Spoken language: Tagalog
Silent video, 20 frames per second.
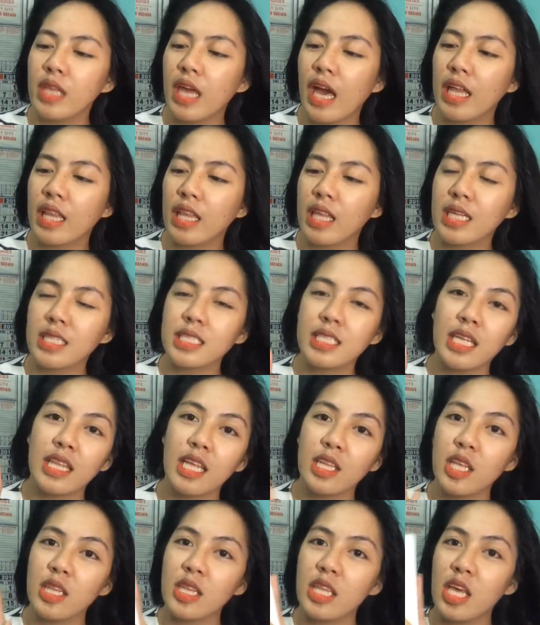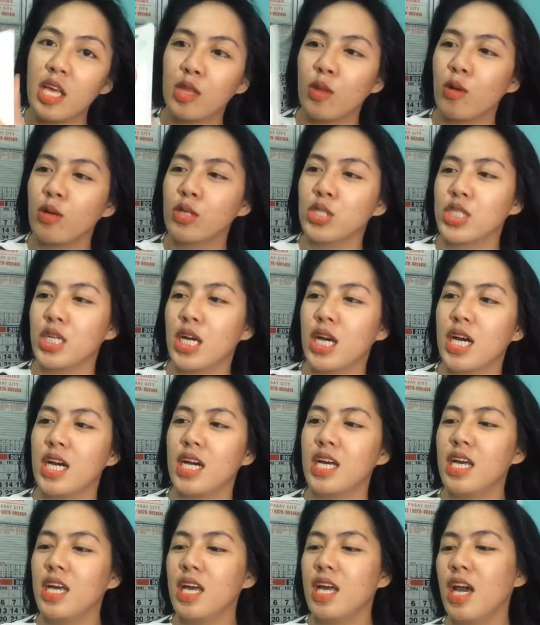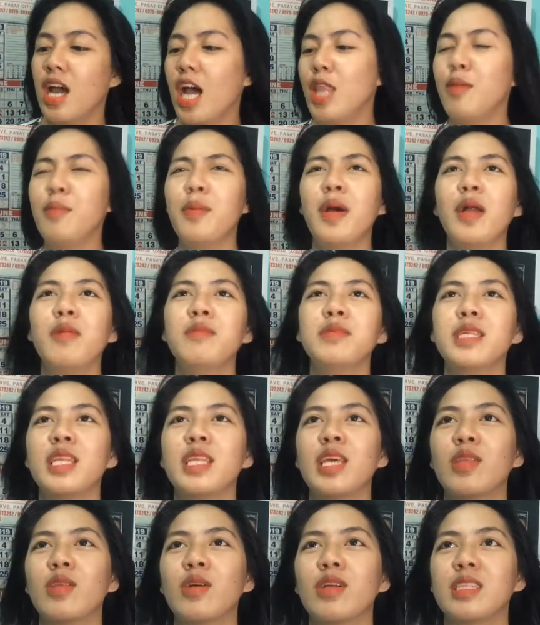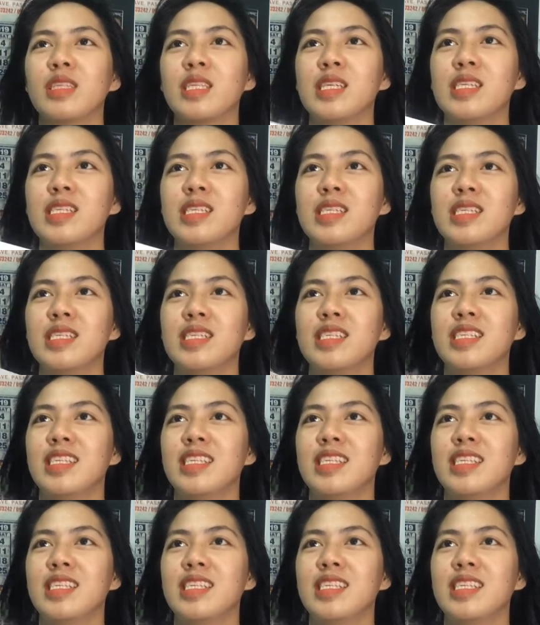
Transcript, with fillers: ni ate kasi nagti-tiktok siya. Alam pa kami sa tiktok, sis?